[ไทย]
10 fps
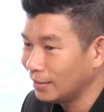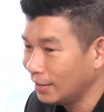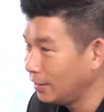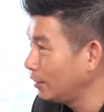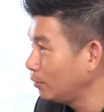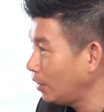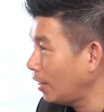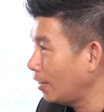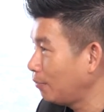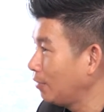เงินเพื่อ
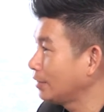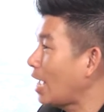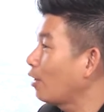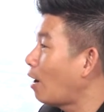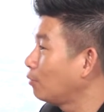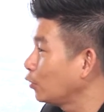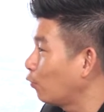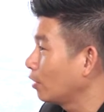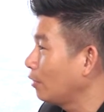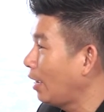สร้างความสุข
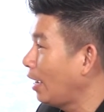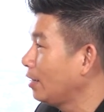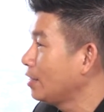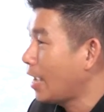ใช่ไหมฮะ